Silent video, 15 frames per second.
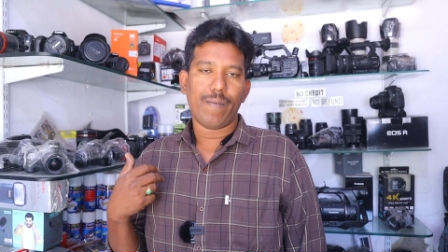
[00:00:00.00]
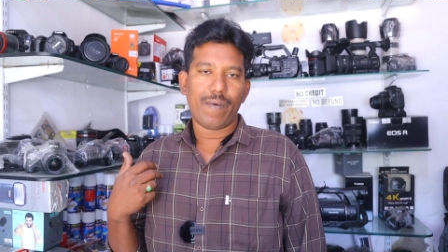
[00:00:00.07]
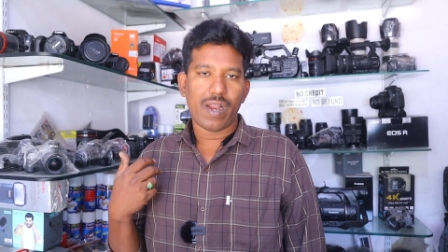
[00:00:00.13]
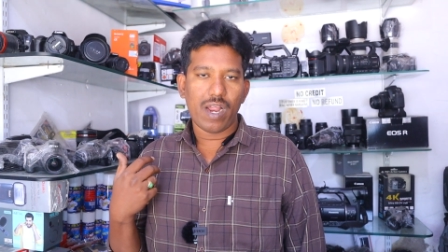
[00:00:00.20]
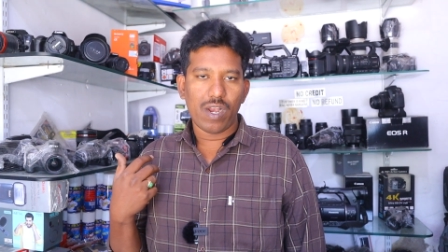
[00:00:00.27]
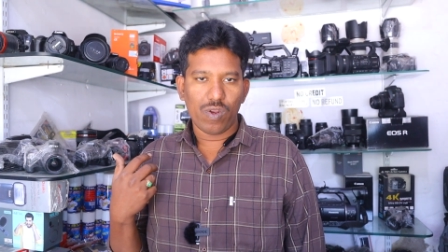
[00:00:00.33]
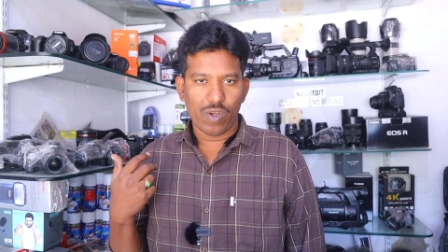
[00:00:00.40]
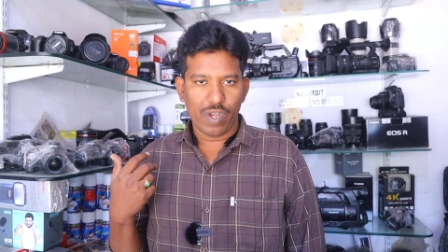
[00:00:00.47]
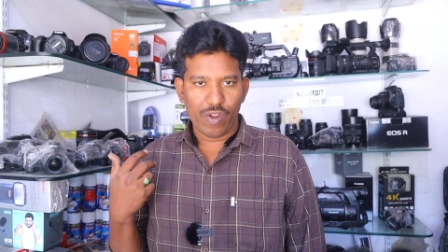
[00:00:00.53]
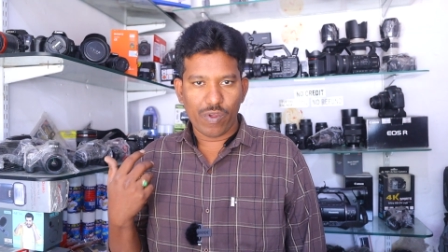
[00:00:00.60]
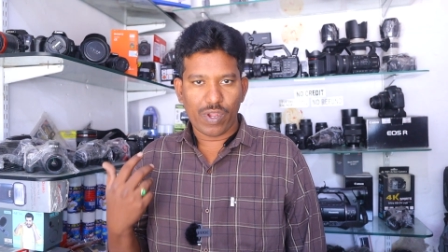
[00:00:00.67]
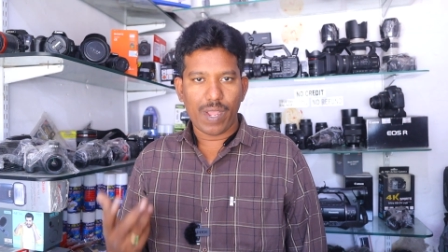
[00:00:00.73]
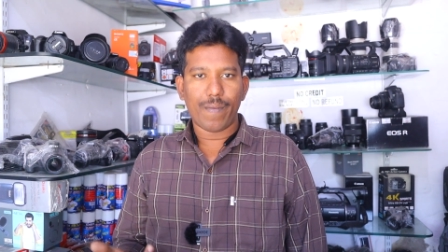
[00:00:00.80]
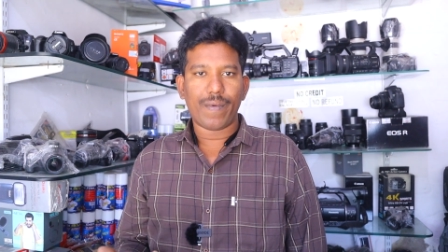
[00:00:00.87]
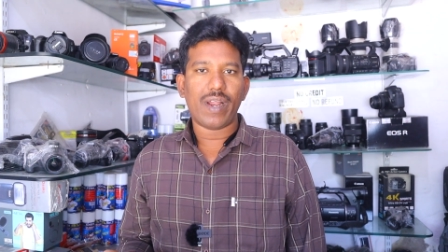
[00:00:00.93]
కెమెరాలు న్యూ
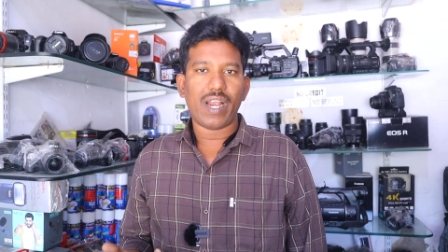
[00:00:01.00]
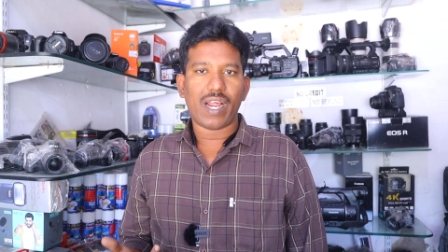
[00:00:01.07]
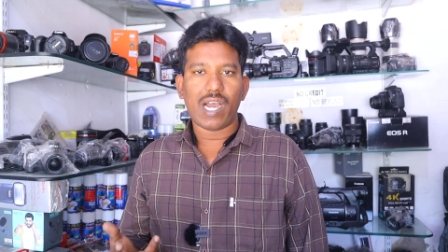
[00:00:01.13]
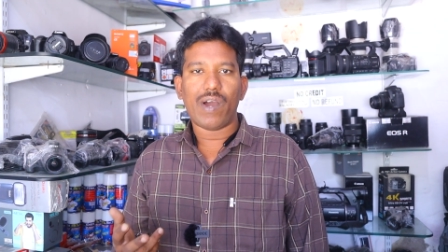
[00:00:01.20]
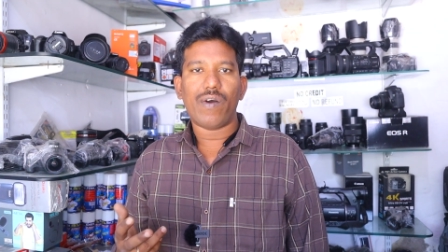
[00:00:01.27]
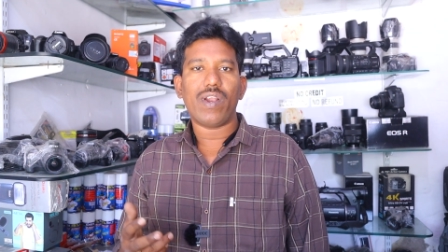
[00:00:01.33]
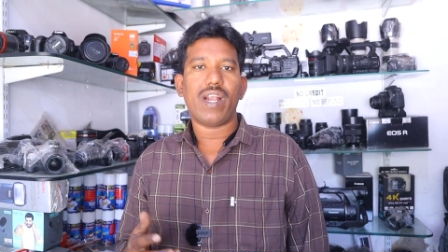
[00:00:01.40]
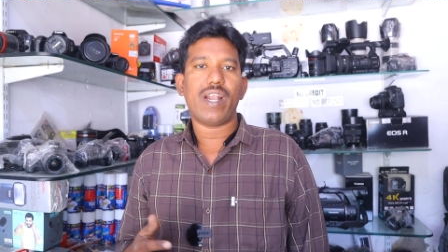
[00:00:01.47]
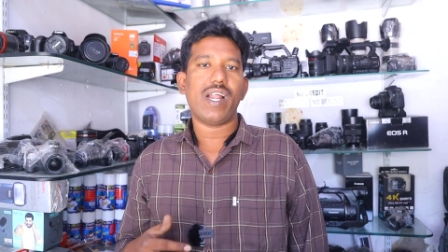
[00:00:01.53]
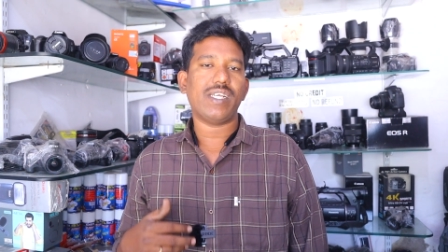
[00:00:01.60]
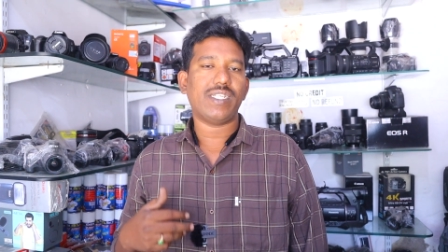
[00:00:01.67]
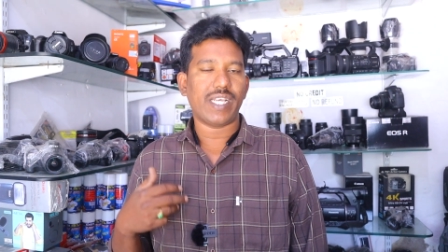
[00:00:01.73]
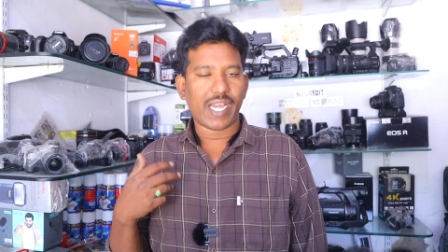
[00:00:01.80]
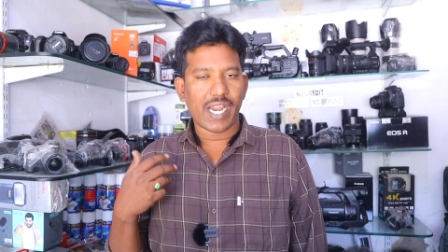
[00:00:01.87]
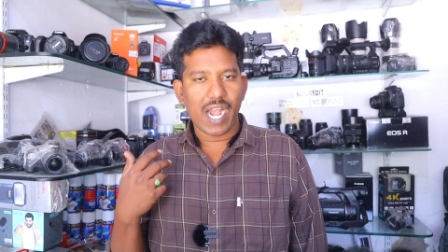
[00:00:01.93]
కెమెరాలు కావాలన్నా
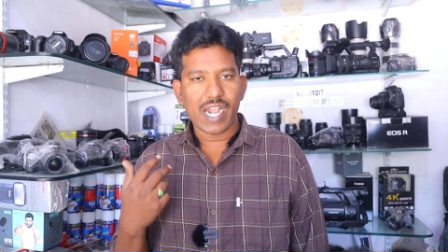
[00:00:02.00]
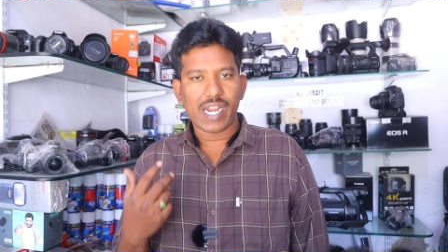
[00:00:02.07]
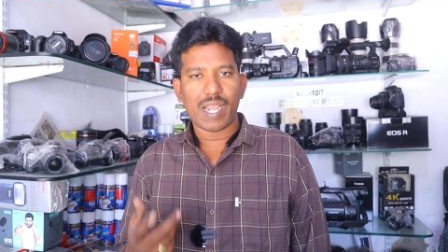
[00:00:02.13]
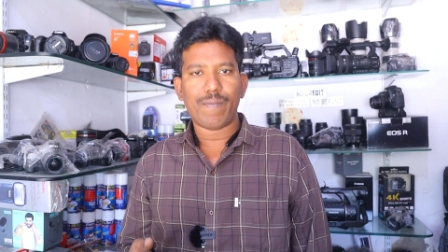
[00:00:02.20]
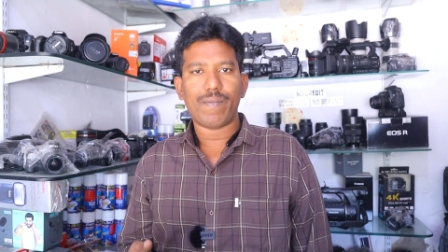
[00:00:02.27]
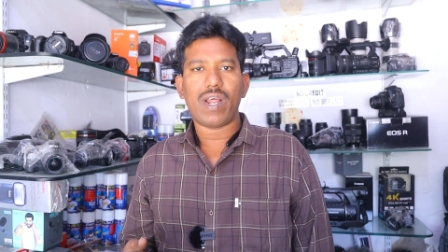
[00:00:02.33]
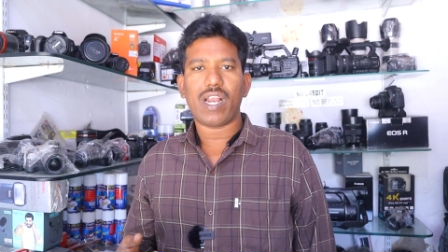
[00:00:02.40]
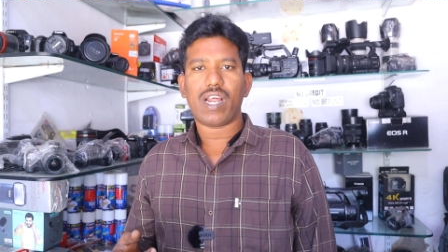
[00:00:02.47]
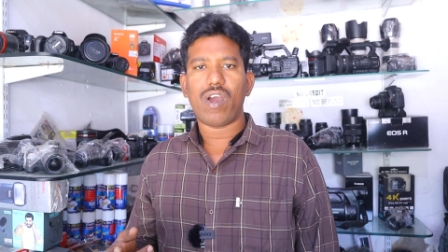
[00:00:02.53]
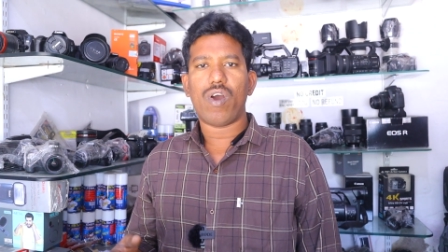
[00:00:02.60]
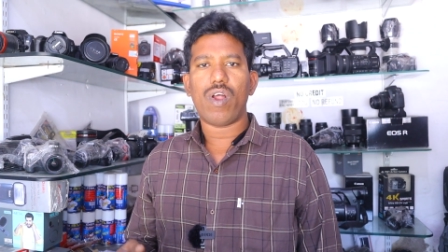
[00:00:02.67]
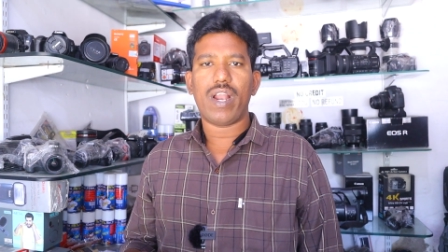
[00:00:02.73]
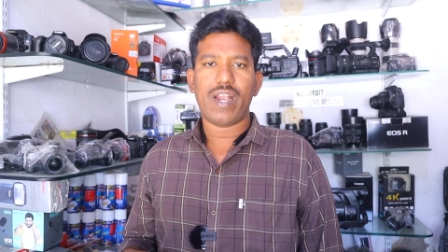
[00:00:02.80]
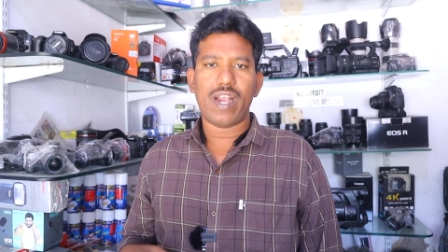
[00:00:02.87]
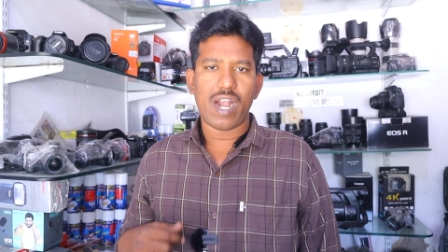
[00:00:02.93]
సెకండ్ హ్యాండ్ కెమెరాలు
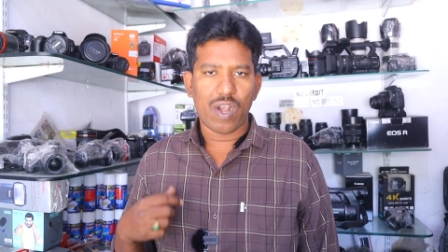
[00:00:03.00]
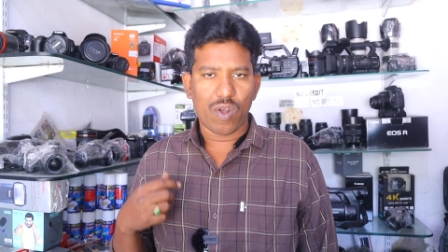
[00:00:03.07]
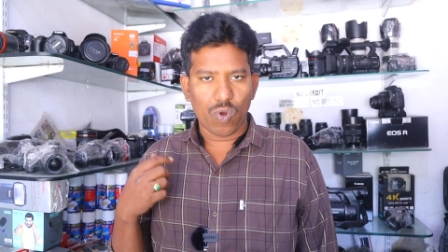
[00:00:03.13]
కావాలన్నా